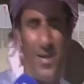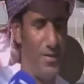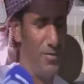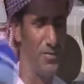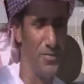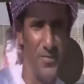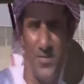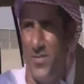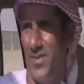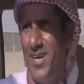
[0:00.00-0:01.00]
لا
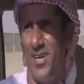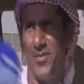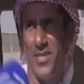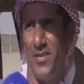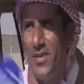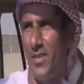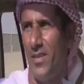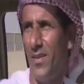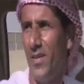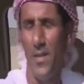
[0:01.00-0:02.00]
مستحيل لا
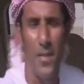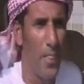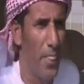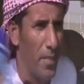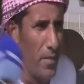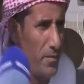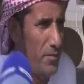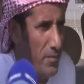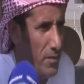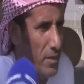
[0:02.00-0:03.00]
مستحيل لا تحاول
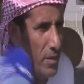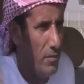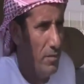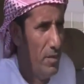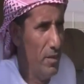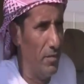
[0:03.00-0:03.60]
سالم غنيم